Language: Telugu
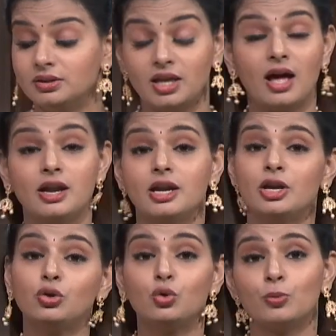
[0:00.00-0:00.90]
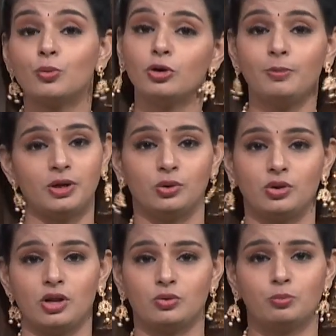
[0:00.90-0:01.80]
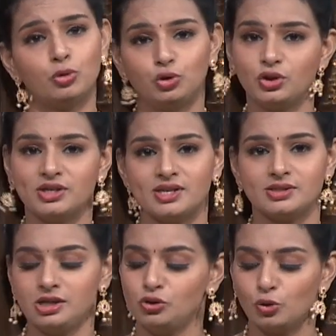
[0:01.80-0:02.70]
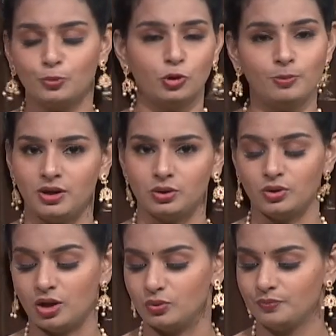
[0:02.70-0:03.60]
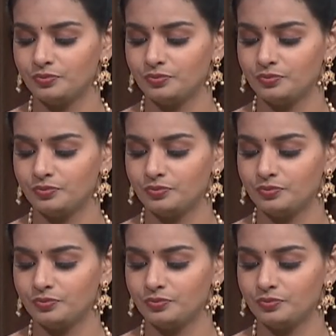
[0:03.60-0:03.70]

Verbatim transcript: దాన్ని నేను తురుముకొని పెట్టుకున్నాను పొట్టు తీసేసి తురుముకొని పెట్టుకున్నాను